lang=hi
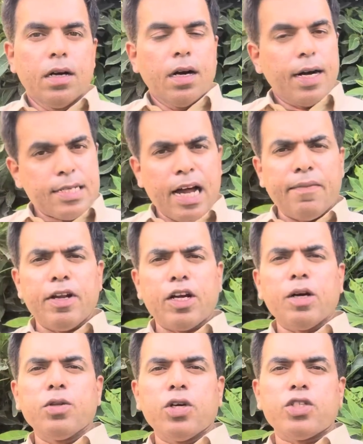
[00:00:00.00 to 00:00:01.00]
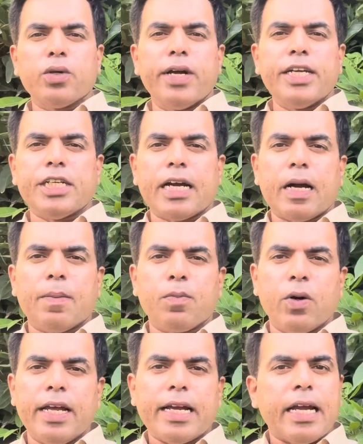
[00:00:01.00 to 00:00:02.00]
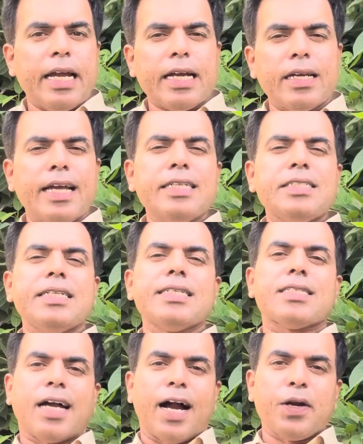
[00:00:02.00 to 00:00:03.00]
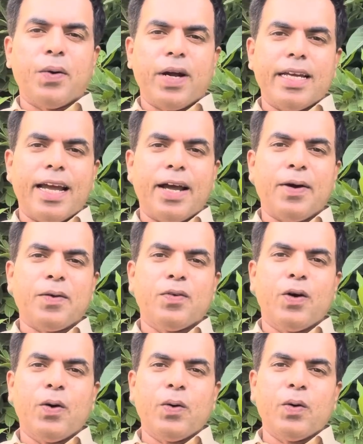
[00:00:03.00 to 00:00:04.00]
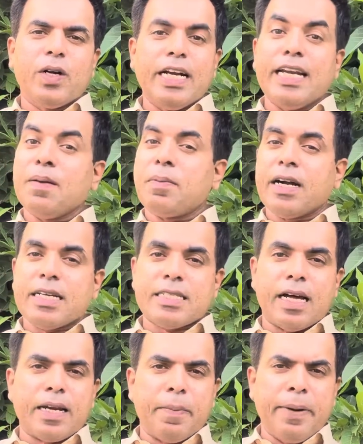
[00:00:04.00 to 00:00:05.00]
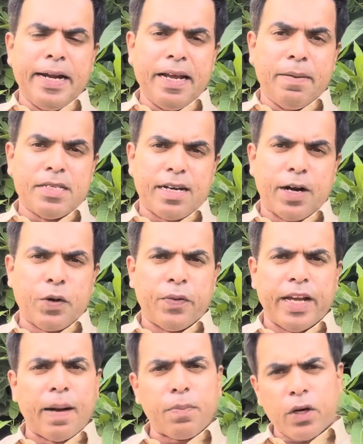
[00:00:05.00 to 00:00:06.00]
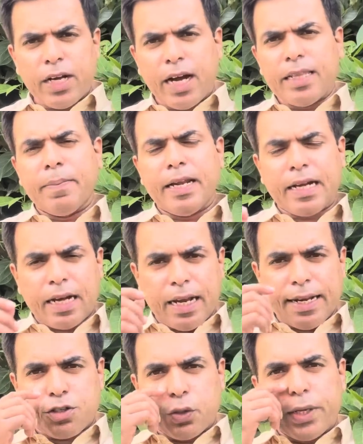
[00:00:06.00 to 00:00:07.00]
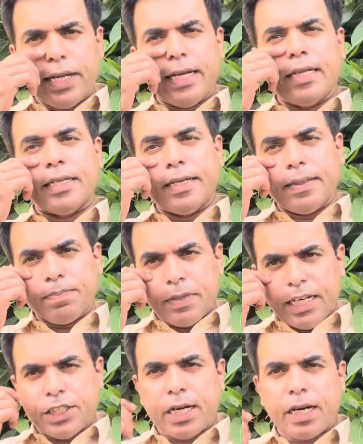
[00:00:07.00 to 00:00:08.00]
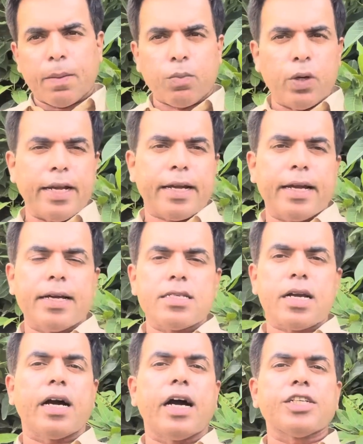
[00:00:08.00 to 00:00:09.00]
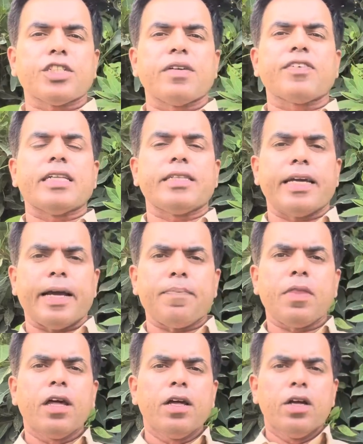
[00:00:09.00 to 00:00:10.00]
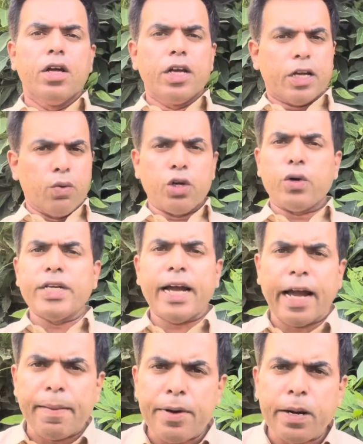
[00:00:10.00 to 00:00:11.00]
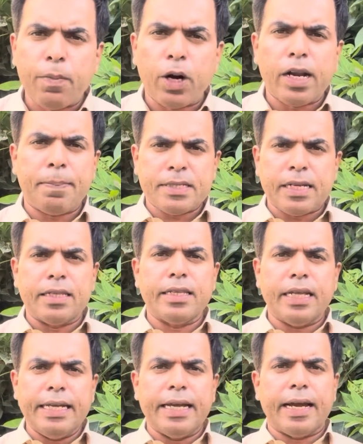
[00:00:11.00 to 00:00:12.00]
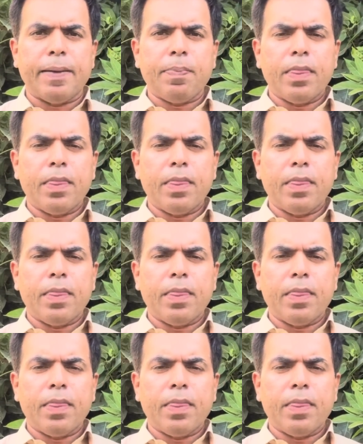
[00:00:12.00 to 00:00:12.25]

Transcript: असलम दोस्तों एशिया कप को लेके एक नई चीज़ स्टार्ट हो गई है और वो इंडिया पाकिस्तान के मीडिया में स्टार्ट हुई है आपको याद है मैंने कल एक स्टोरी की थी एशिया कप को लेके कि जका अशरफ कहते हैं कि उनको ये हाइब्रिड बॉर्डर पसंद नहीं है